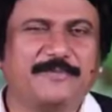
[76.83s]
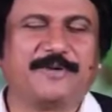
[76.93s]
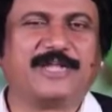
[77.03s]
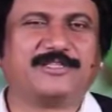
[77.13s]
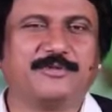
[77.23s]

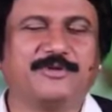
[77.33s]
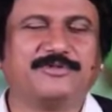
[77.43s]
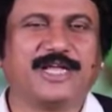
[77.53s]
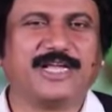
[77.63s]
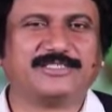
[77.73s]
ప్రాంతంలో ఉన్నా
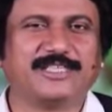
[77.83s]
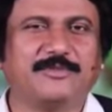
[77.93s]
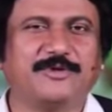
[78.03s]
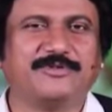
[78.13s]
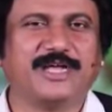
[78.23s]
ఏ
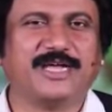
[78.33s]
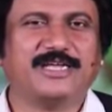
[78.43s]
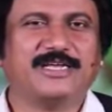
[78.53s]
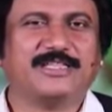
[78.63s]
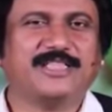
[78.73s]
స్థలంలో ఉన్నా
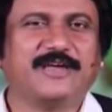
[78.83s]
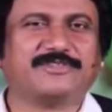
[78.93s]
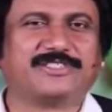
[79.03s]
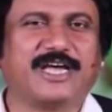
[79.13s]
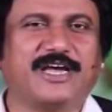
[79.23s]
దైవ
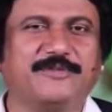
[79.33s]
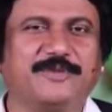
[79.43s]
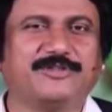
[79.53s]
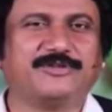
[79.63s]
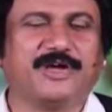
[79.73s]
సహాయం మీ
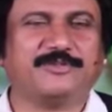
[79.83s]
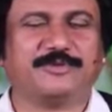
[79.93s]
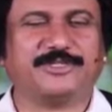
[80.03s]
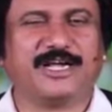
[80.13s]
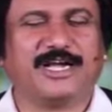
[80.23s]
వద్దకు
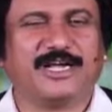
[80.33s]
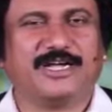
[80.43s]
అద్భుతంగా